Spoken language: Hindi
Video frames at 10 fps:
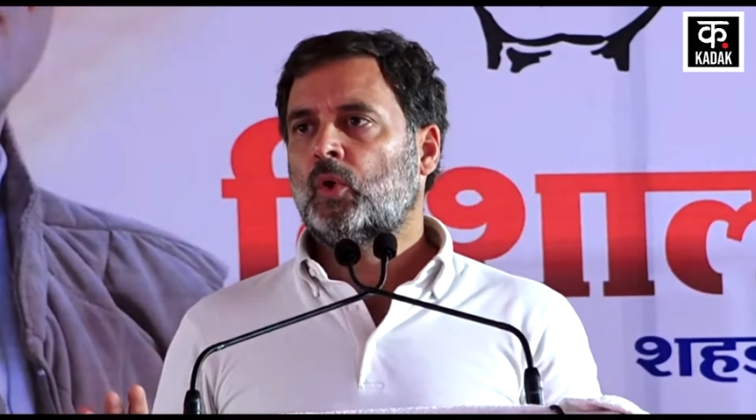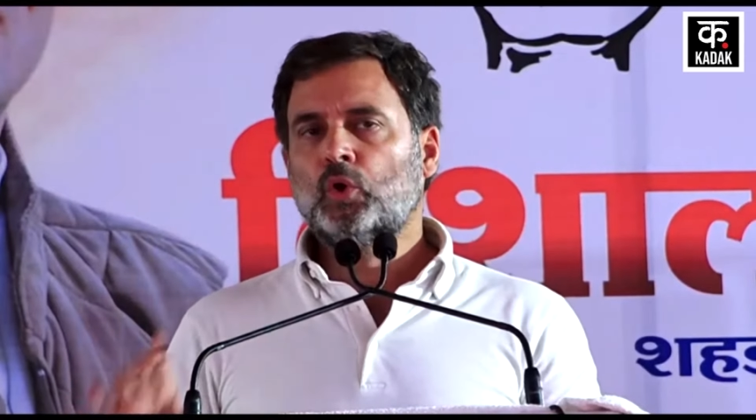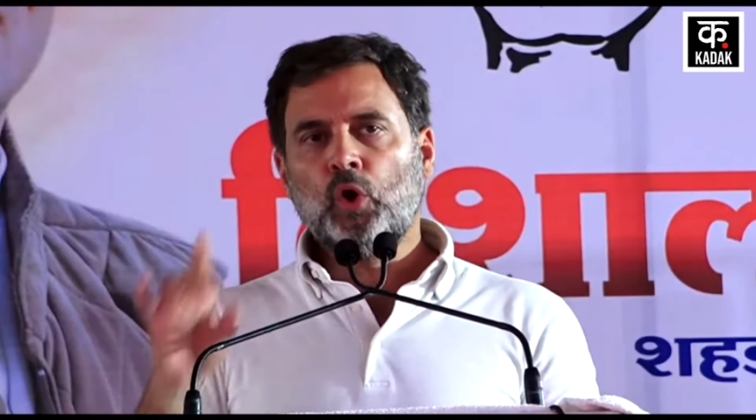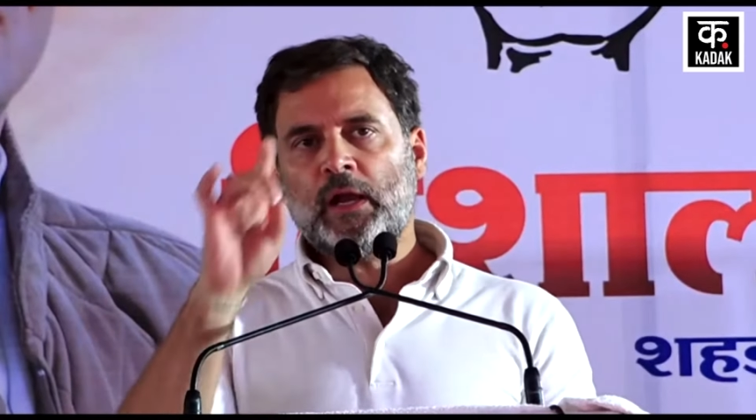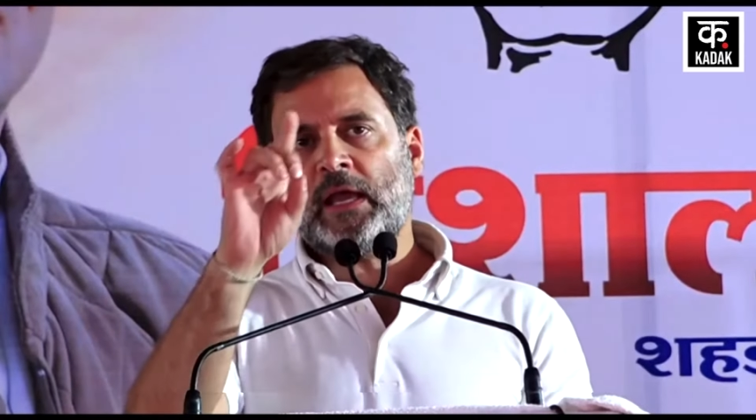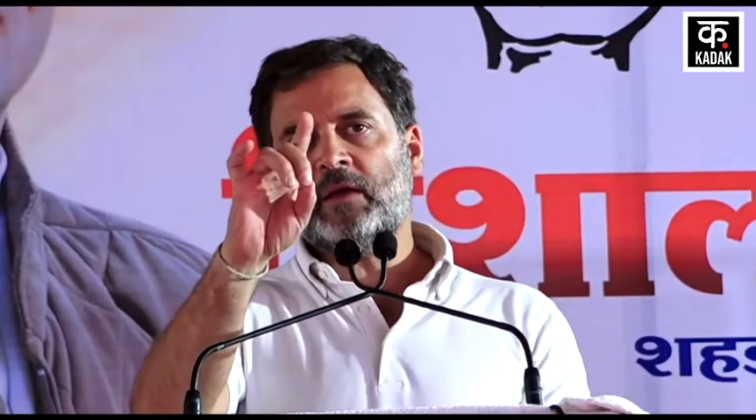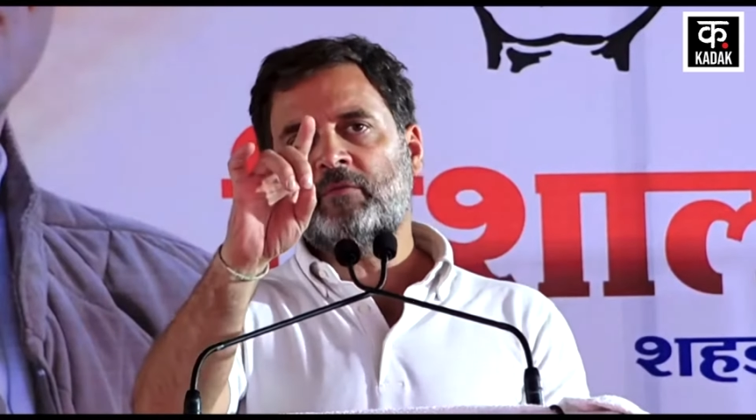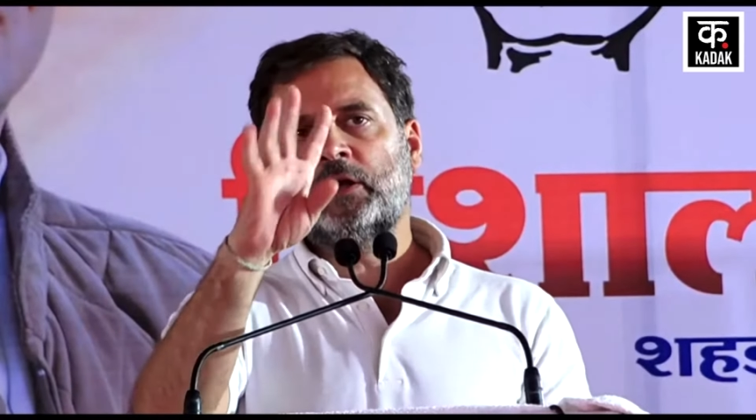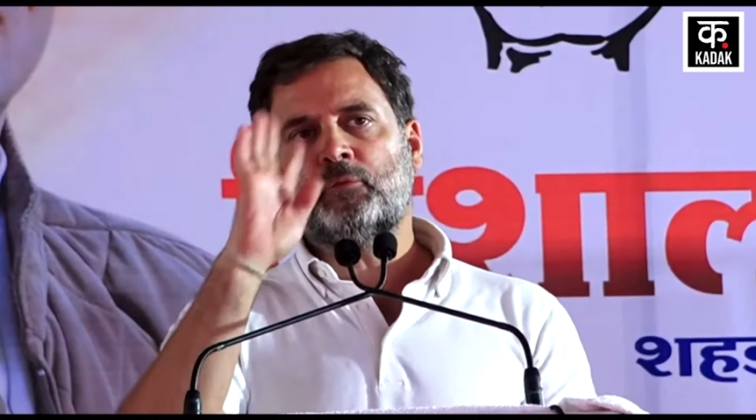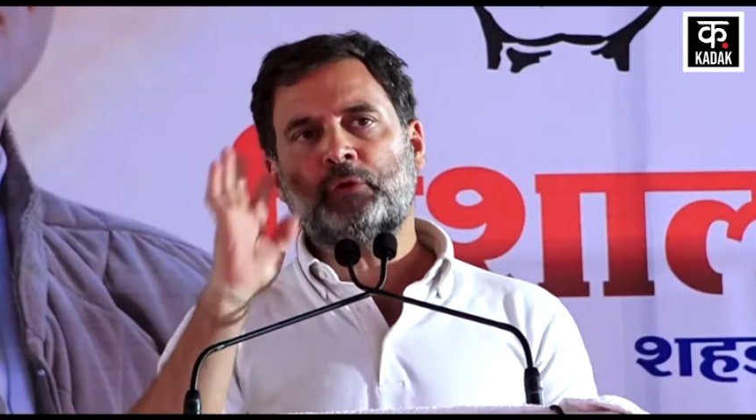उन्होंने ये
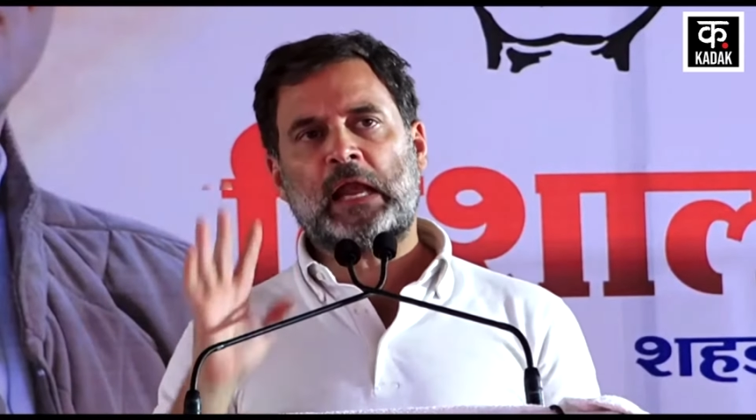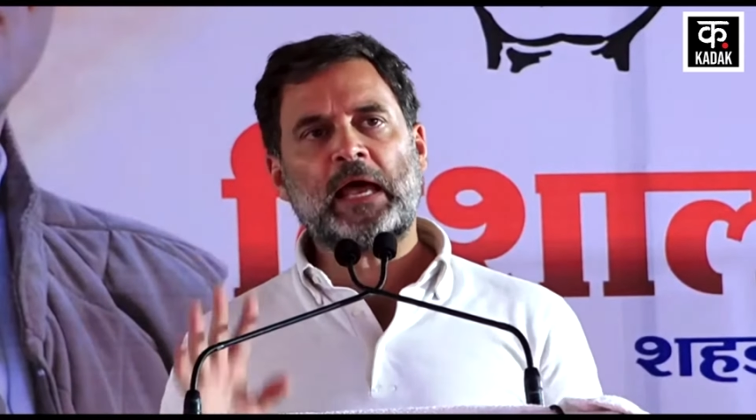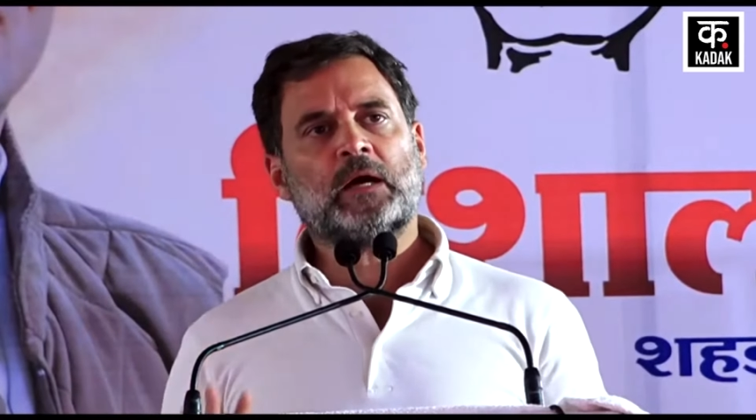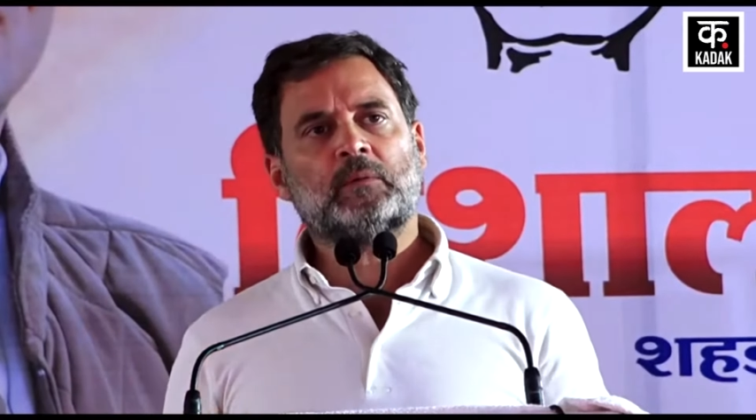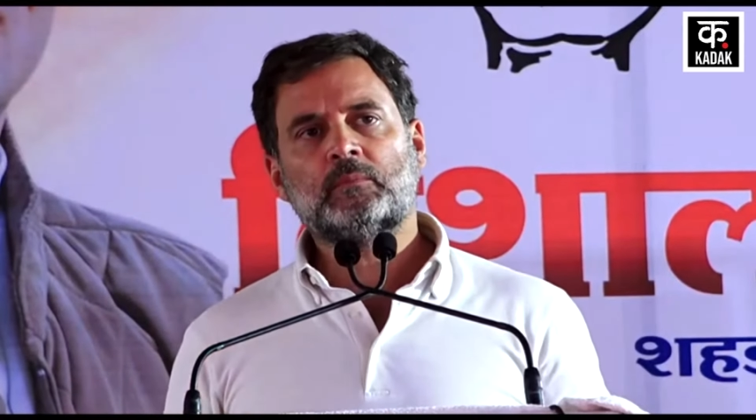वीडियो फैलाया